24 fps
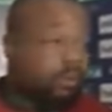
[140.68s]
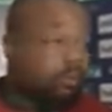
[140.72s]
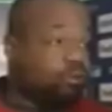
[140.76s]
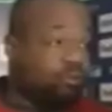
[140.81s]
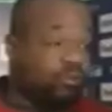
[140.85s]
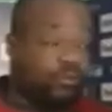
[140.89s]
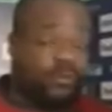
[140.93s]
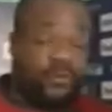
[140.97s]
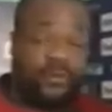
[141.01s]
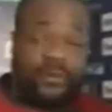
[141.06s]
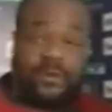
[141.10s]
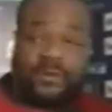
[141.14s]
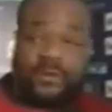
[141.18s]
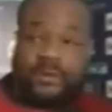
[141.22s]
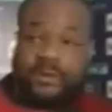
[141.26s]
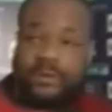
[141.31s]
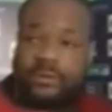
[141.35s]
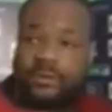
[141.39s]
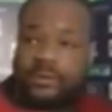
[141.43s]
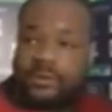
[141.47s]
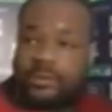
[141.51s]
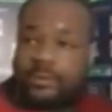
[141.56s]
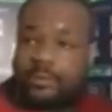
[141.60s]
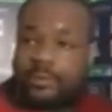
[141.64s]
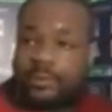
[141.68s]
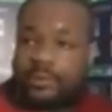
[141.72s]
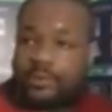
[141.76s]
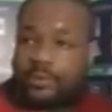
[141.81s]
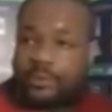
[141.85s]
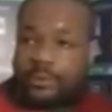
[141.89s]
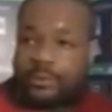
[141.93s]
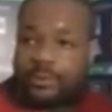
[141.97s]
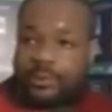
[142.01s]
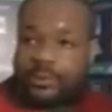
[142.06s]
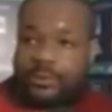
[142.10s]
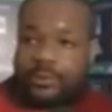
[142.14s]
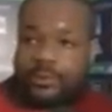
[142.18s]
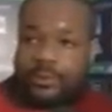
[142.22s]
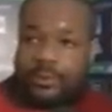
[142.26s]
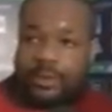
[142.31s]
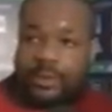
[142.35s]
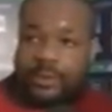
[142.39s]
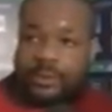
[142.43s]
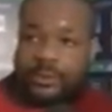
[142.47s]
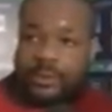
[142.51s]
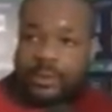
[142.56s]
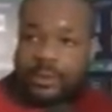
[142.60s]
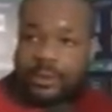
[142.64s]
je le félicite aussi pour son,
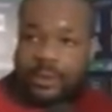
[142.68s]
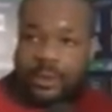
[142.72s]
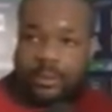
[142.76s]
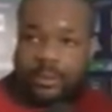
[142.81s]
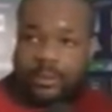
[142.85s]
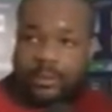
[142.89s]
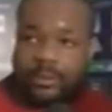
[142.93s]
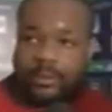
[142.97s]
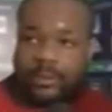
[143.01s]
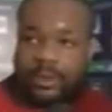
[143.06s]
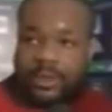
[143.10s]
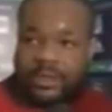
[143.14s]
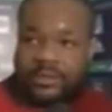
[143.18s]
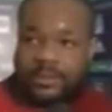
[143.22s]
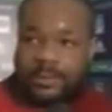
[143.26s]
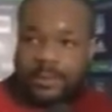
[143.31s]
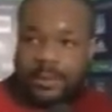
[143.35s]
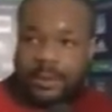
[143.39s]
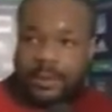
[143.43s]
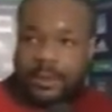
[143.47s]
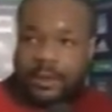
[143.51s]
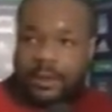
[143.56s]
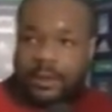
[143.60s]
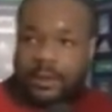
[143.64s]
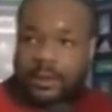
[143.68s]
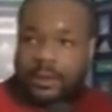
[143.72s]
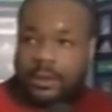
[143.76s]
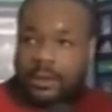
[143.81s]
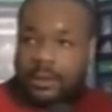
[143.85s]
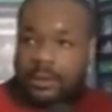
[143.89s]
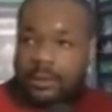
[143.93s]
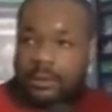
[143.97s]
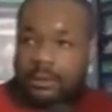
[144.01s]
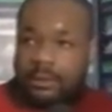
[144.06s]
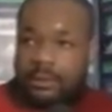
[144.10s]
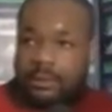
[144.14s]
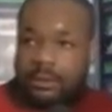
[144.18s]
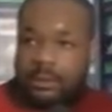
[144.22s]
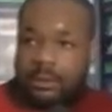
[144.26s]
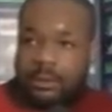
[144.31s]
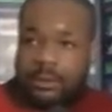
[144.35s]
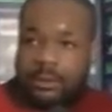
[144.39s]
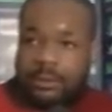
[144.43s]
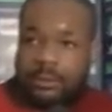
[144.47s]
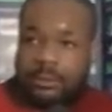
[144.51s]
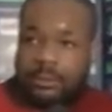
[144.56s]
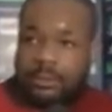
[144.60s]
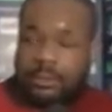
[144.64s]
match. il y a beaucoup de respect.
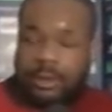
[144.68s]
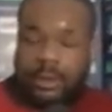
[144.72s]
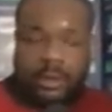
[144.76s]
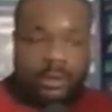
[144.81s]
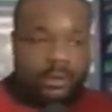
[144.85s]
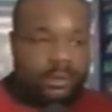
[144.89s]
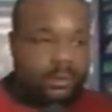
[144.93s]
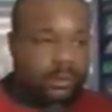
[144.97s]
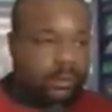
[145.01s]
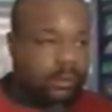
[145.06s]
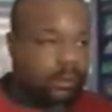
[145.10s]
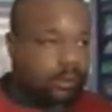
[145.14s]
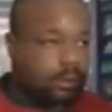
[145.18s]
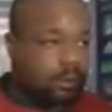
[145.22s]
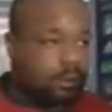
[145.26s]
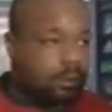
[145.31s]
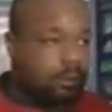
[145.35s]
voilà, c'est